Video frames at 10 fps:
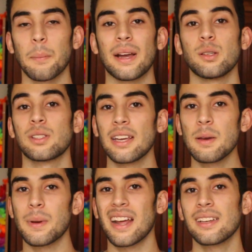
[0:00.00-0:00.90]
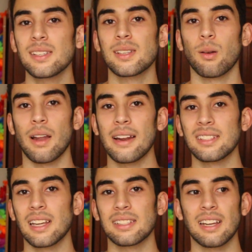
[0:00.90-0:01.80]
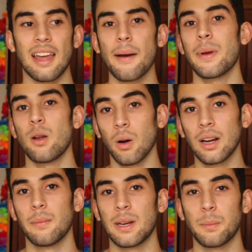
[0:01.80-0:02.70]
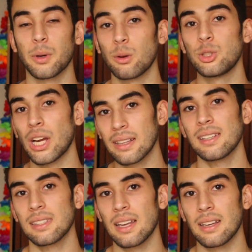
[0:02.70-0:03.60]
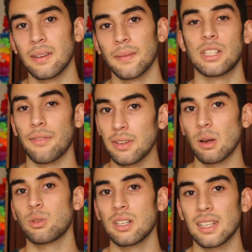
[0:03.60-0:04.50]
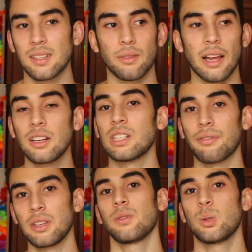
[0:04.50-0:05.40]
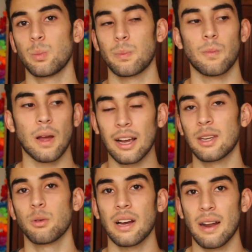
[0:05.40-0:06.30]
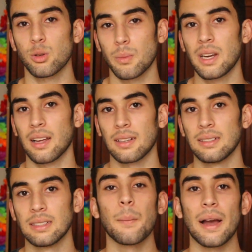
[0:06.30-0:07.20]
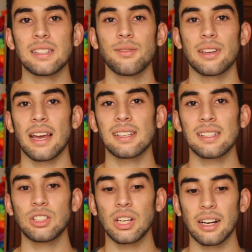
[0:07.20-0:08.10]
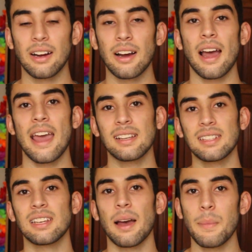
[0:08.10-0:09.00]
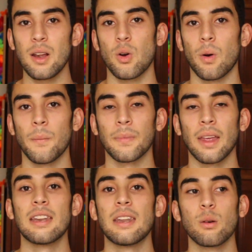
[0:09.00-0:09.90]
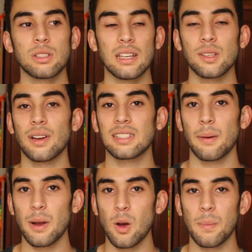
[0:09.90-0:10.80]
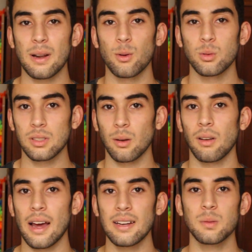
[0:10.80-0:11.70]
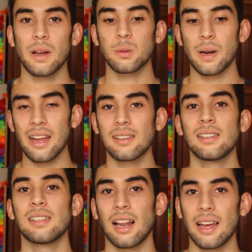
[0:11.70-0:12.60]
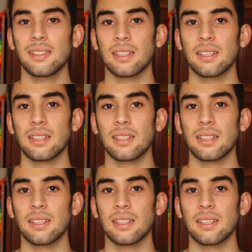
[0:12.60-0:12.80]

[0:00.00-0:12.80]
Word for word: mas eu sei que para esses celulares essa é a melhor câmera, porque eu já testei, já fiz a utilização dela, já fiz vídeo aqui no canal sobre ela. Mas enfim, essa Gcam é sim a melhor. Não sei se vai ser a melhor para outros celulares, mas para esses ela é